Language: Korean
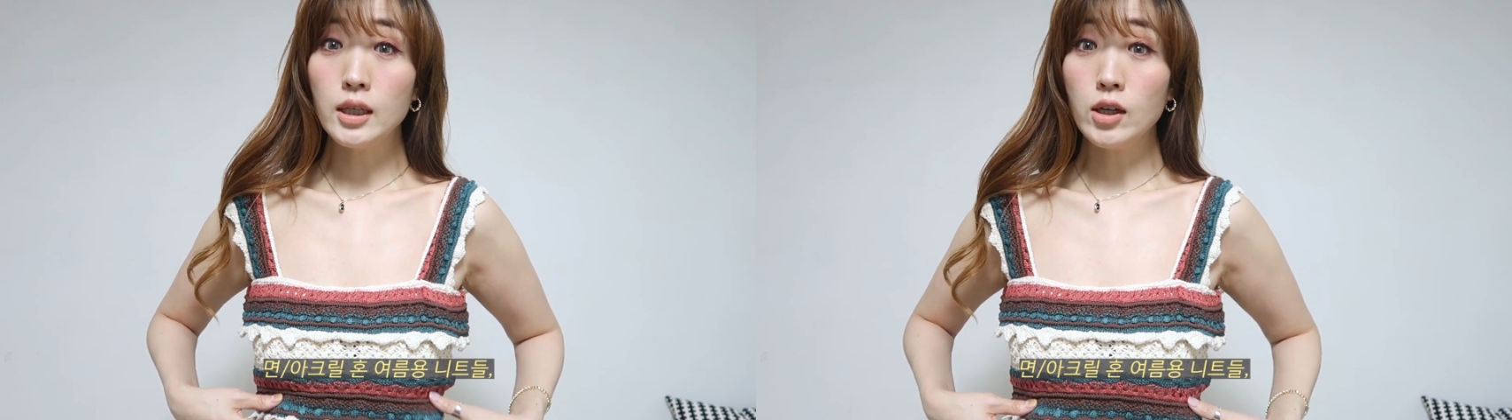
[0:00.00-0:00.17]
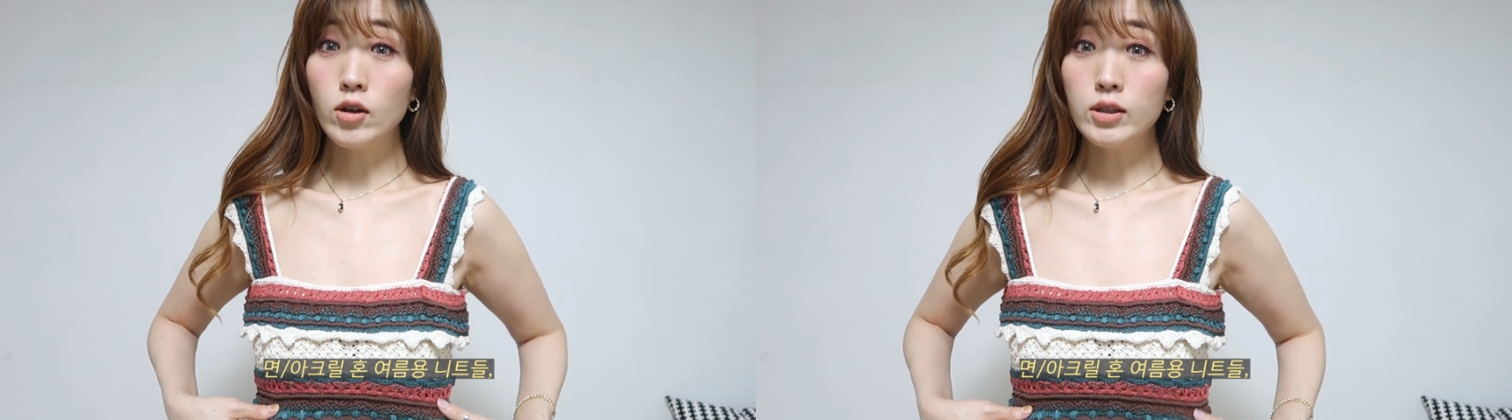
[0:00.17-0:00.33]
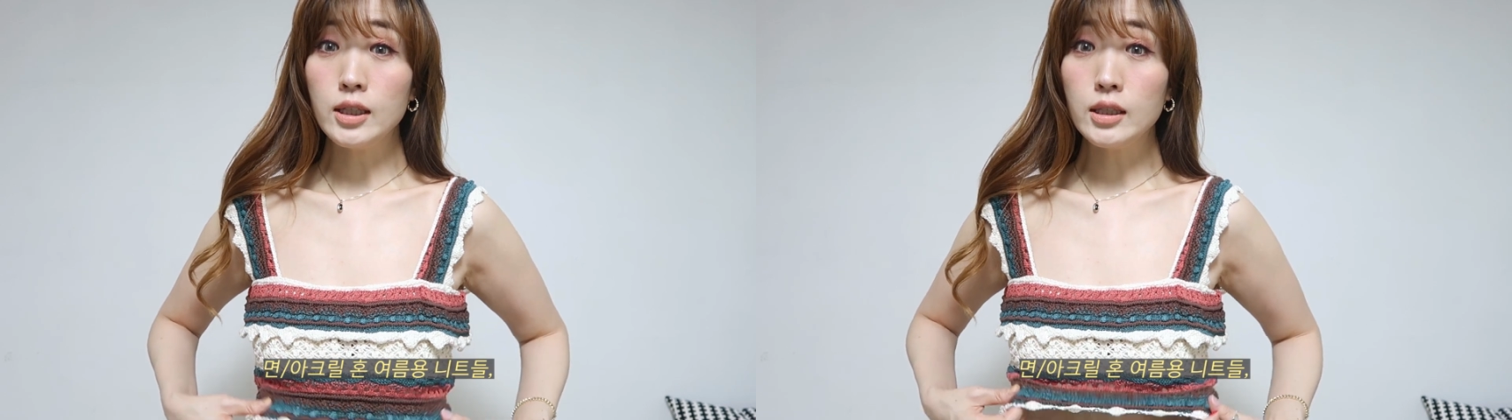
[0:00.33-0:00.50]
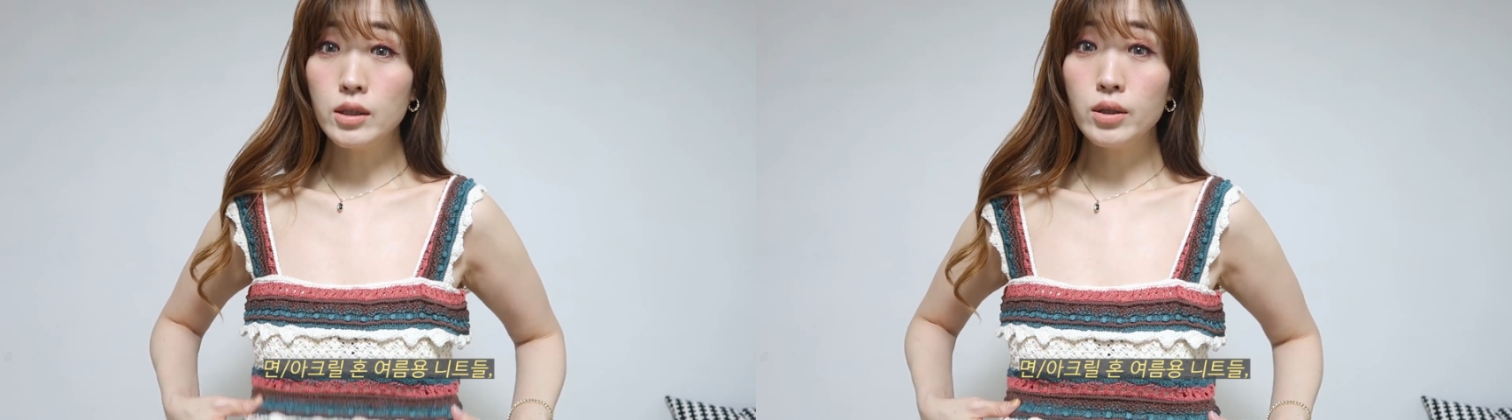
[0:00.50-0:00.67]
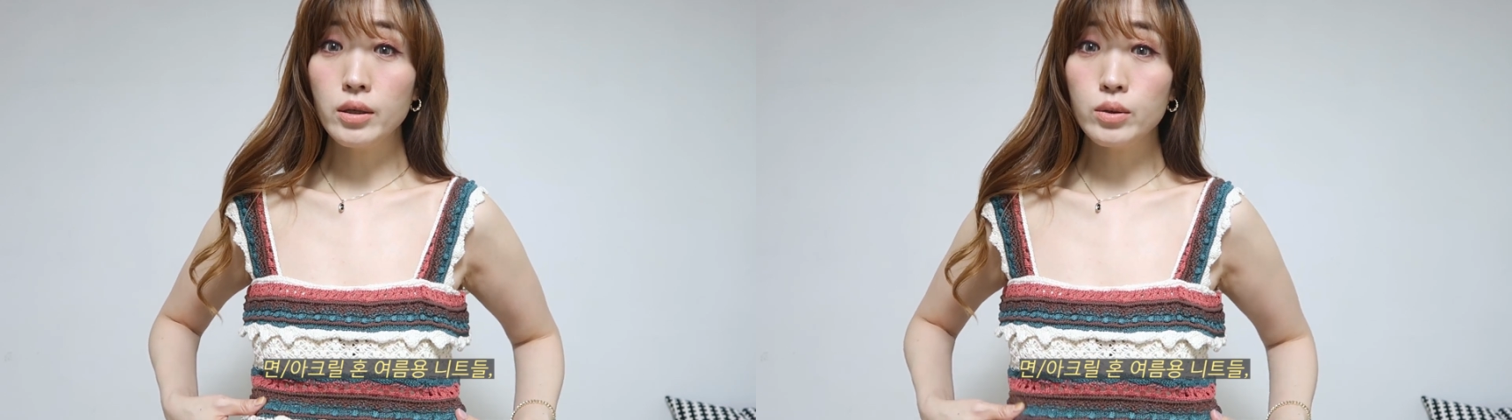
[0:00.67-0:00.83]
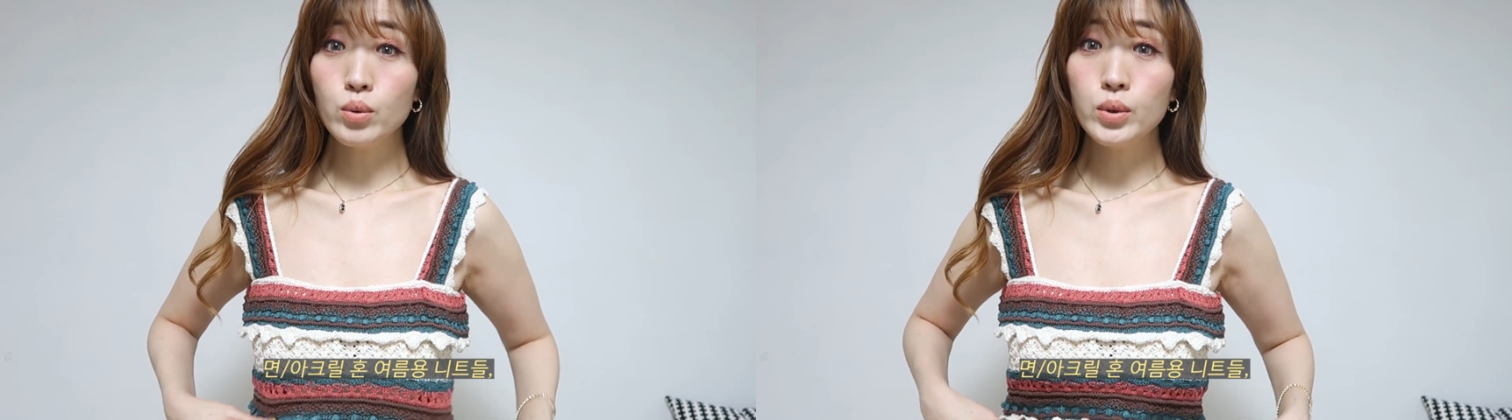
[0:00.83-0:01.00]
이런
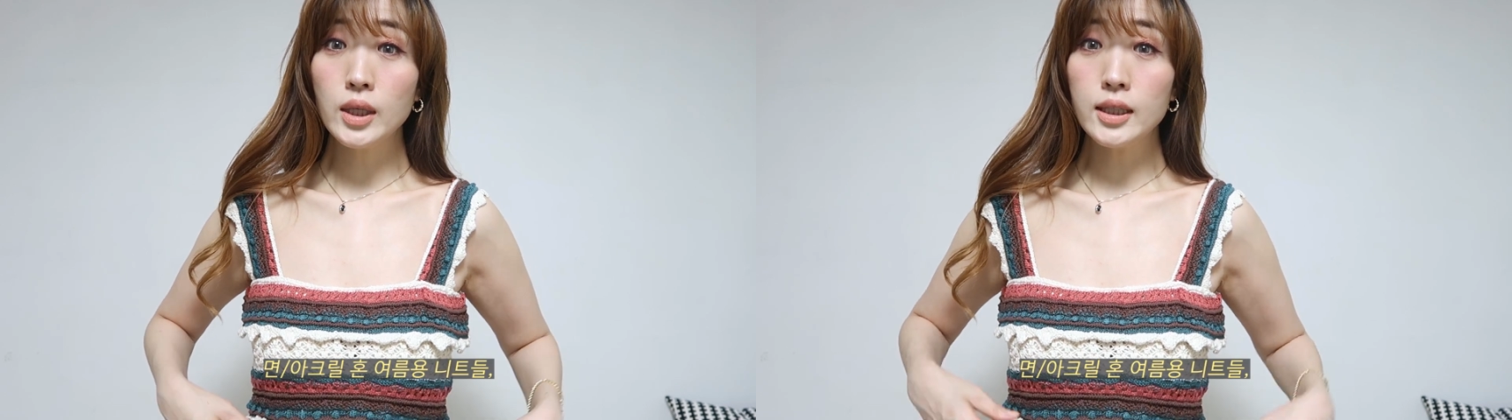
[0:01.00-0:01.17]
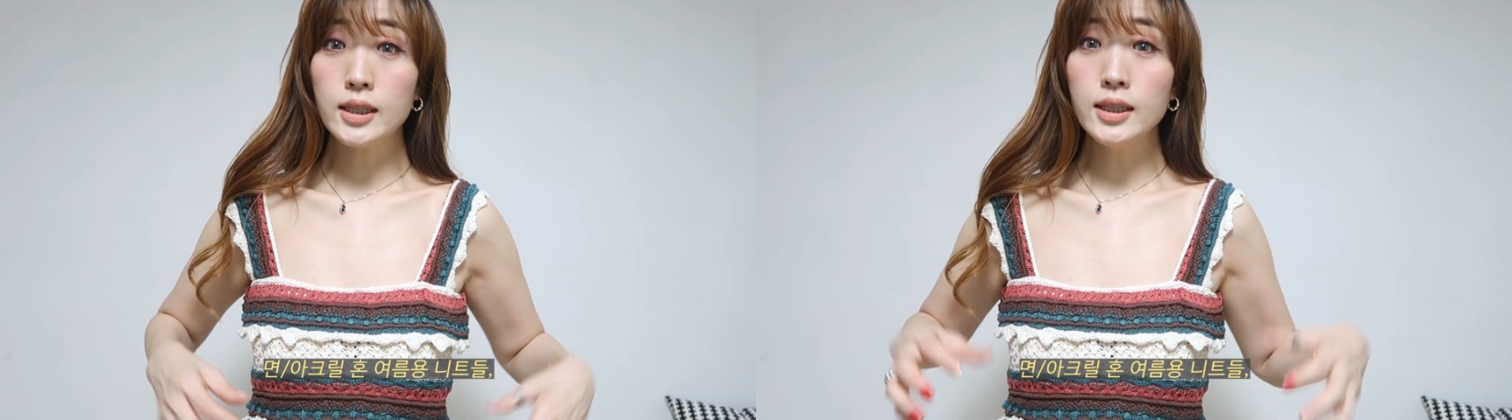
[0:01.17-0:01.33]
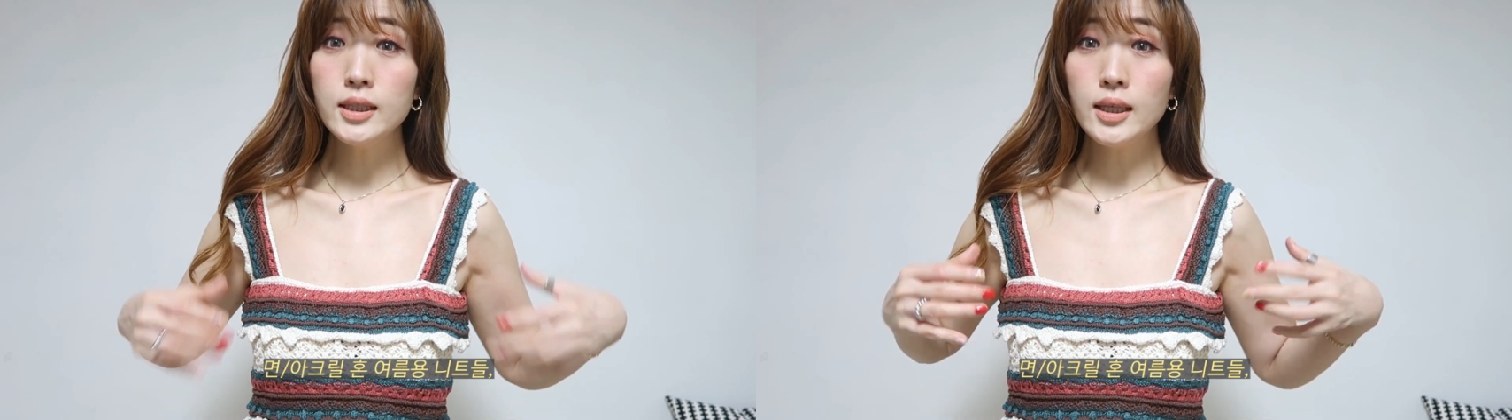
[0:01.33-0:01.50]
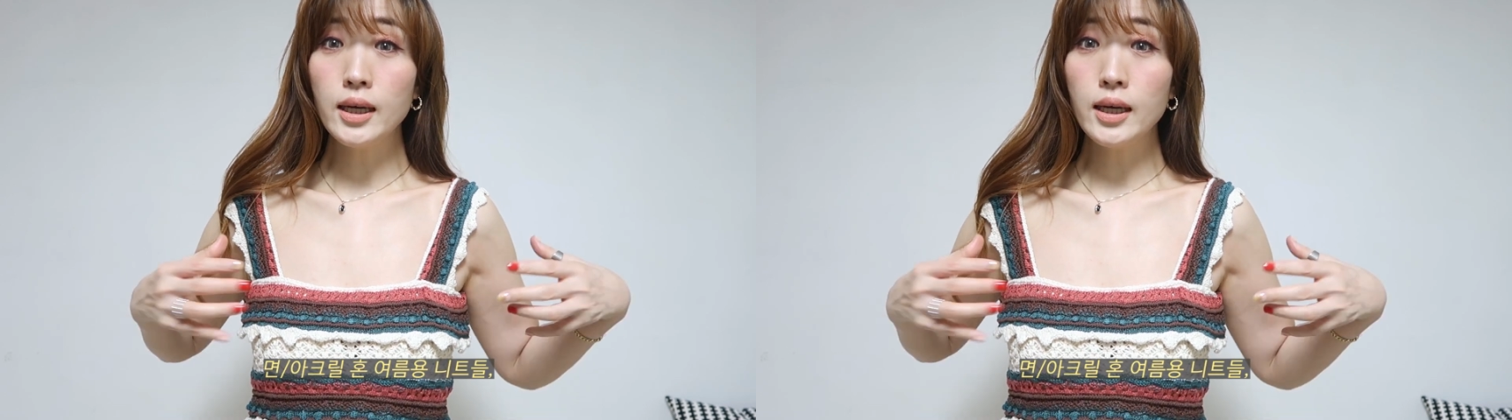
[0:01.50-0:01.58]
니트 소재들,